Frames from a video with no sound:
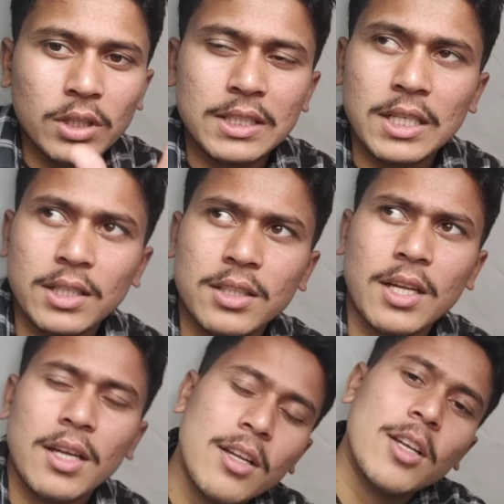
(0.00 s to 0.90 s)
दिखाऊंगा
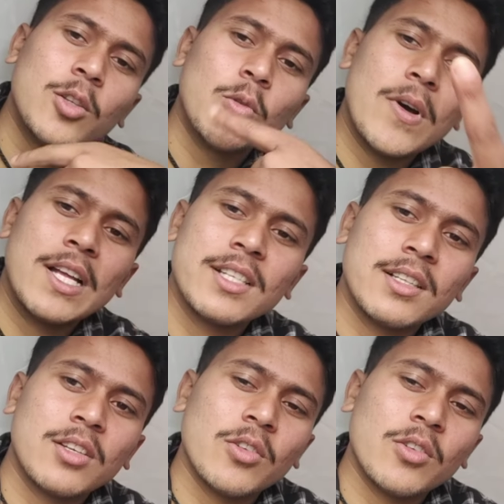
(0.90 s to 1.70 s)
नेक्स्ट ब्लॉग में क्योंकि ये